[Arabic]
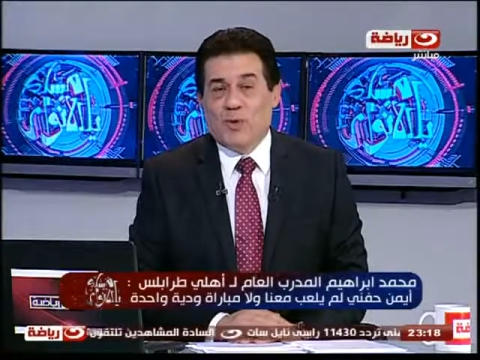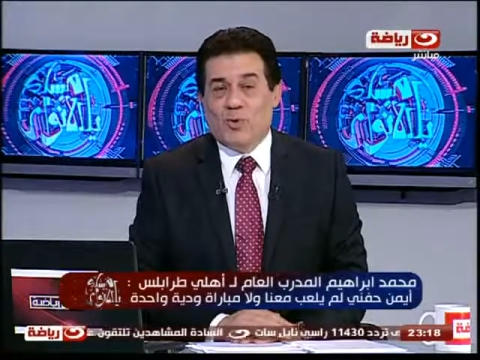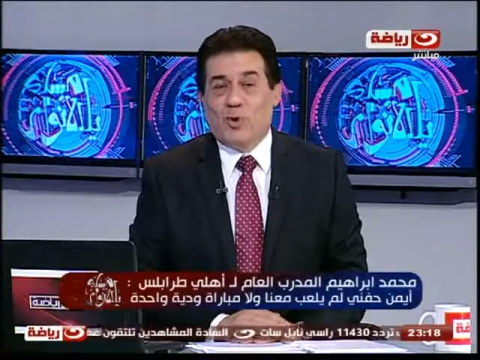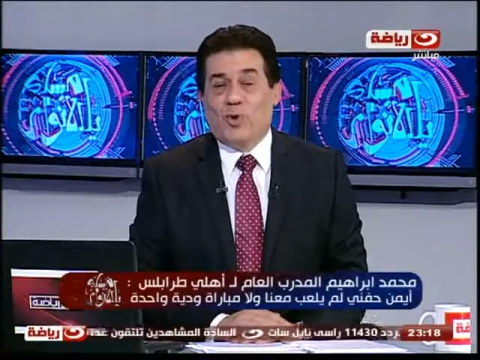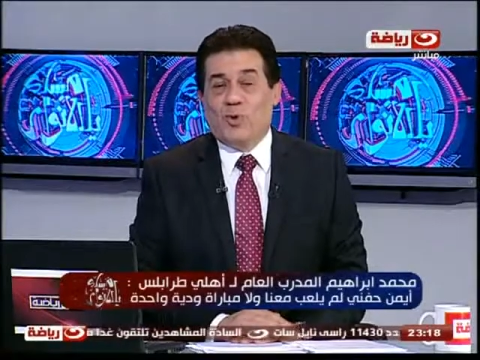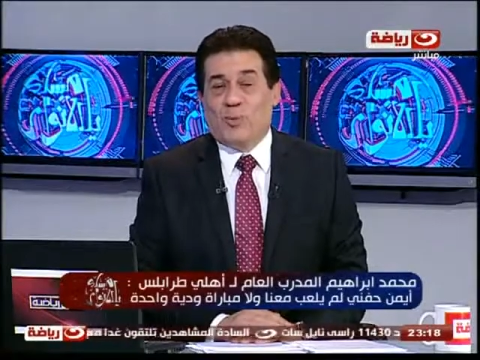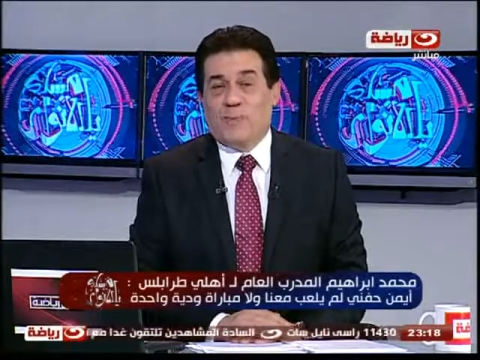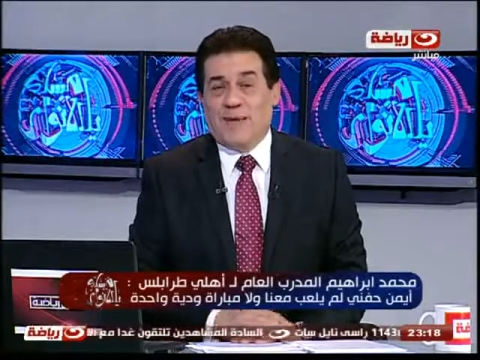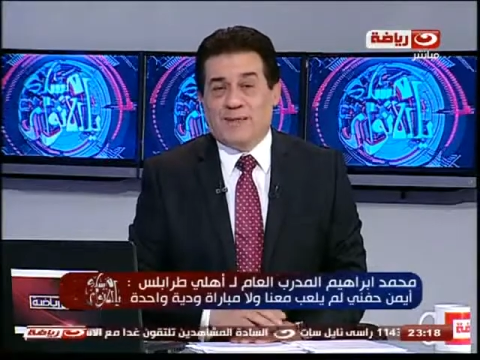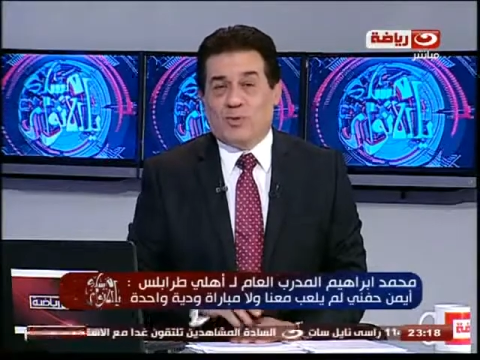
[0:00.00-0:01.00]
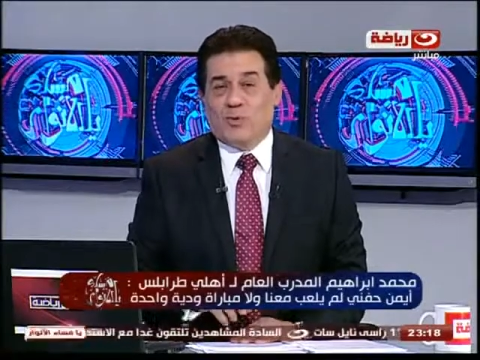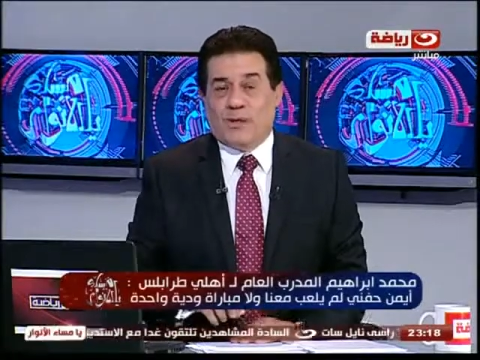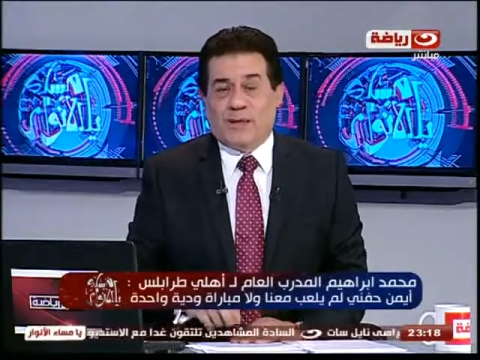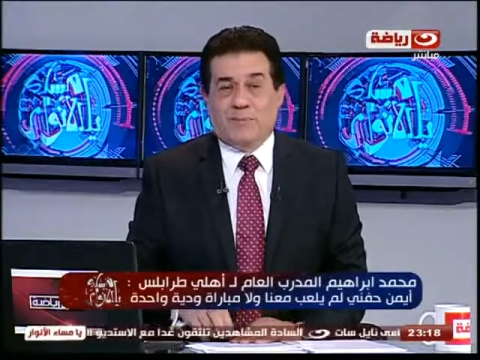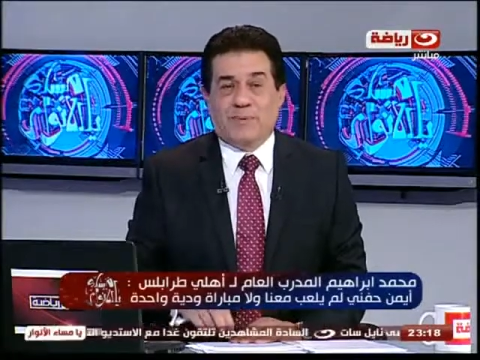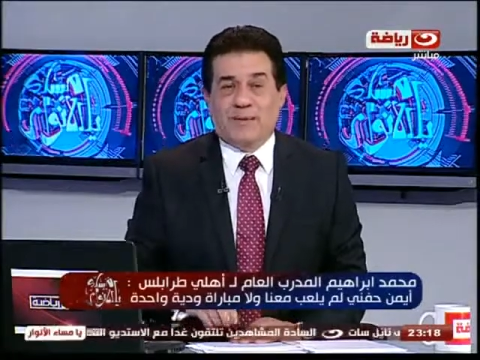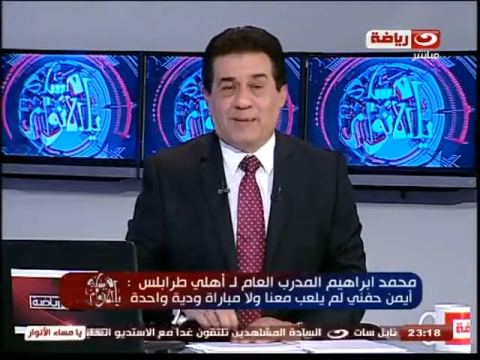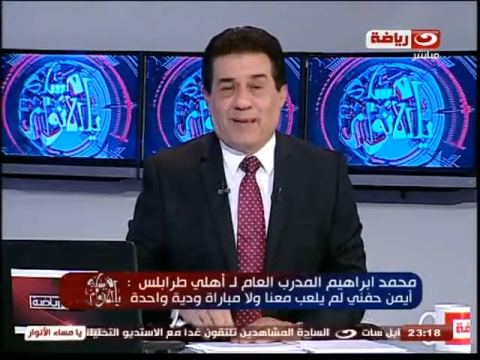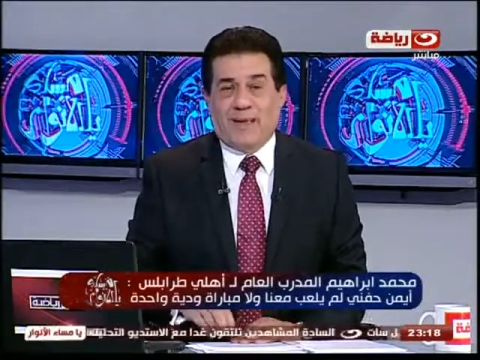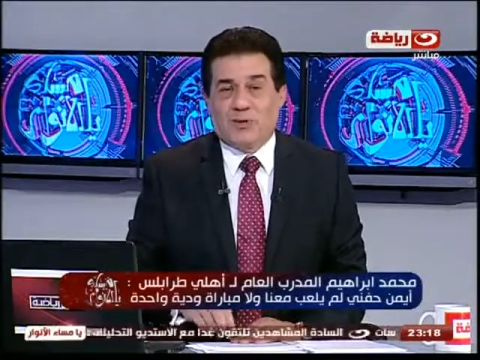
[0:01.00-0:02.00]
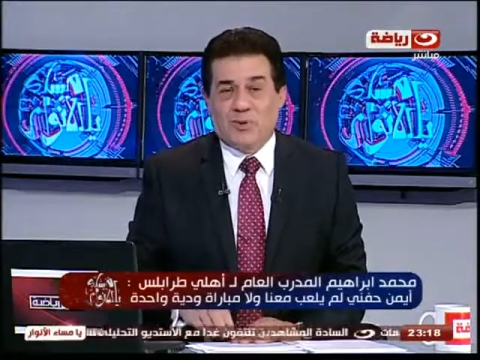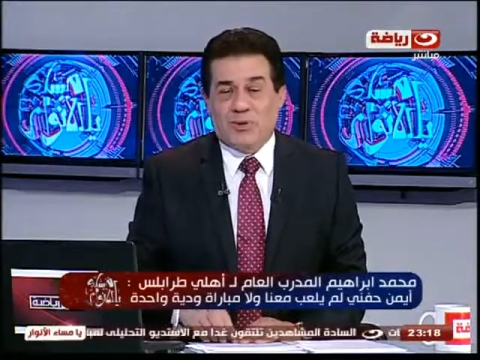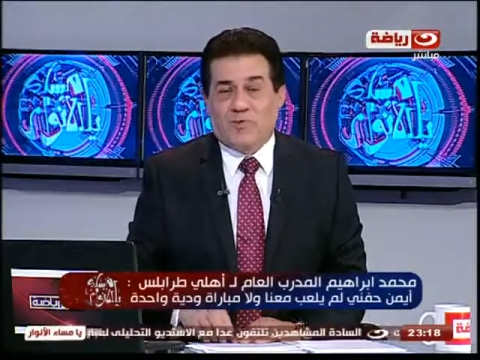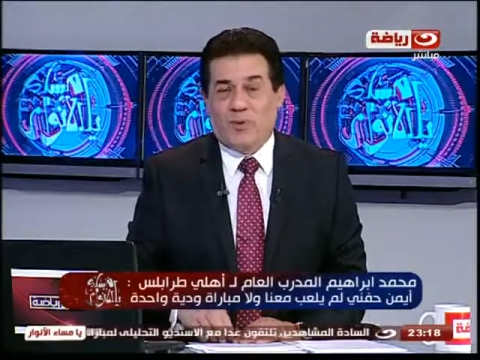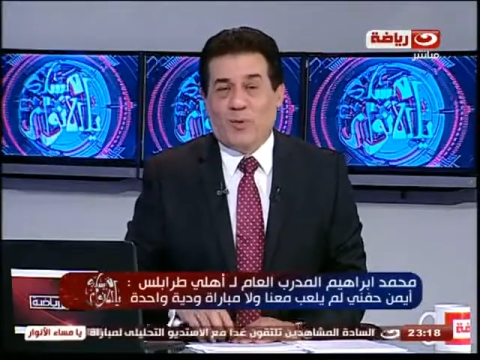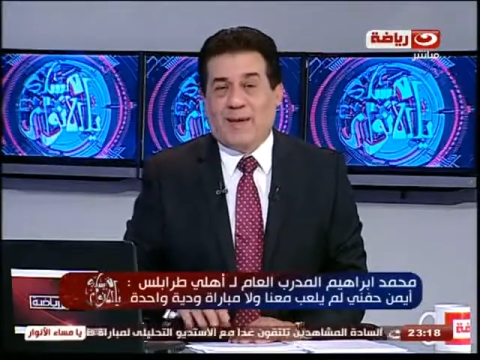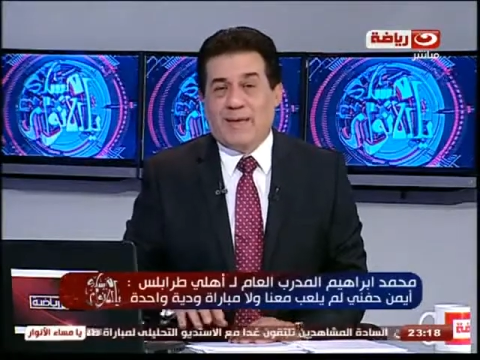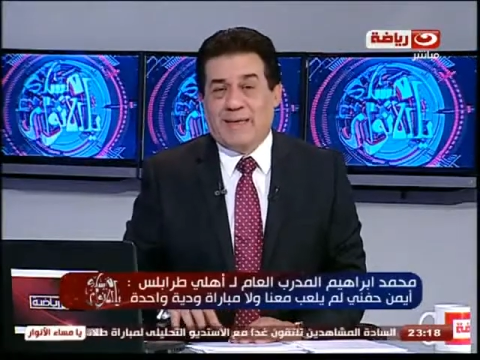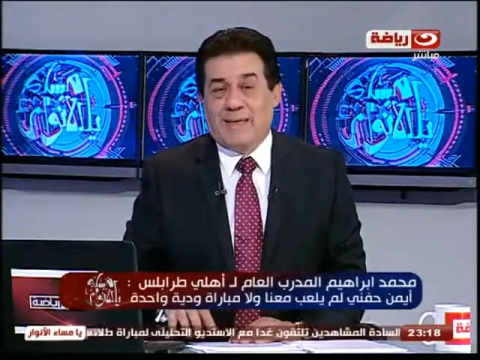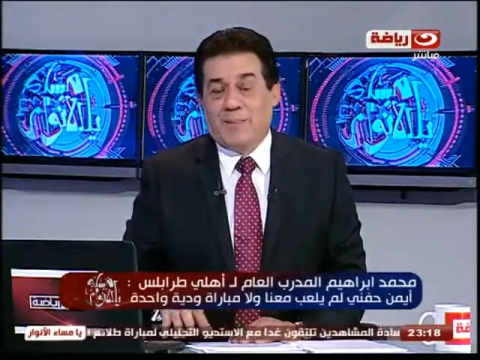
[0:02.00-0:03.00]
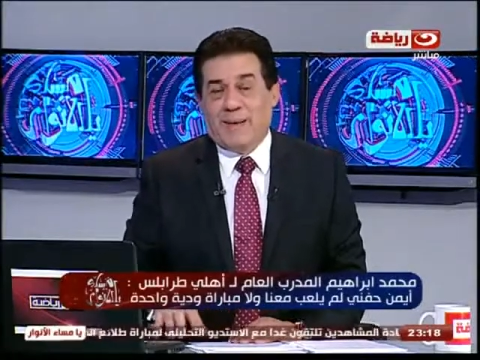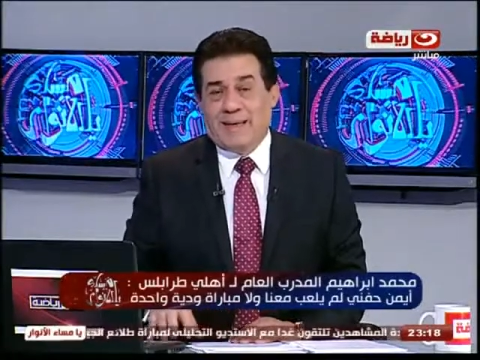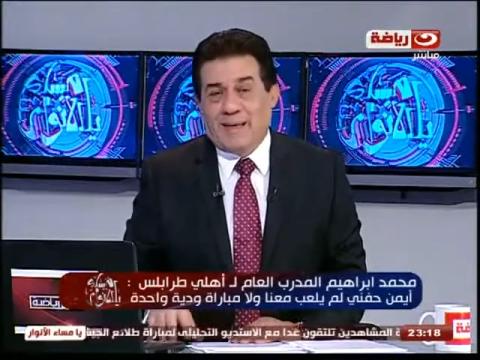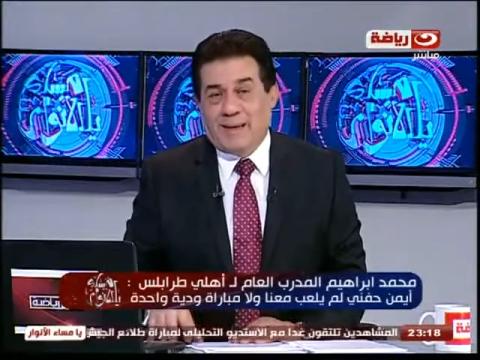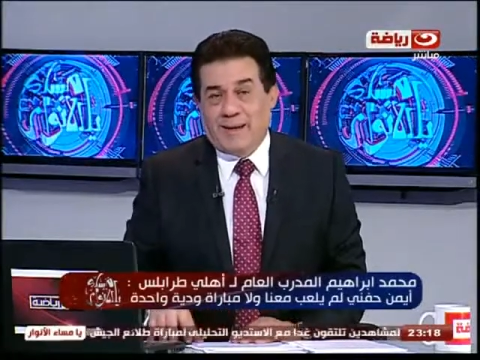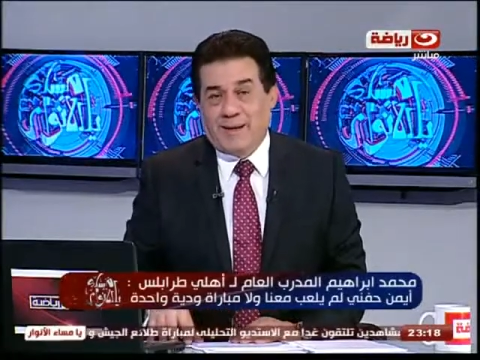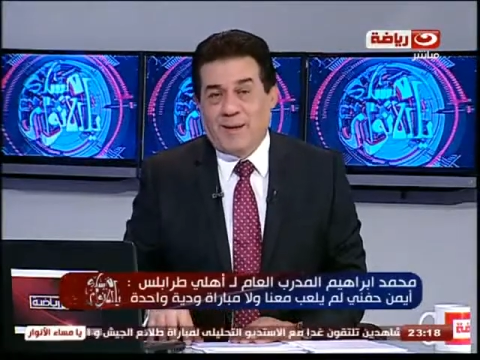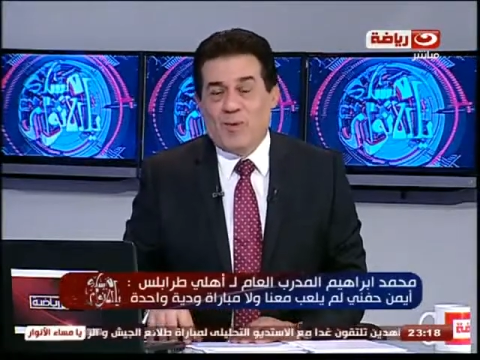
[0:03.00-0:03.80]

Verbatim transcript: كله بيذكر الكابتن طلعت يوسف هو اللي بنى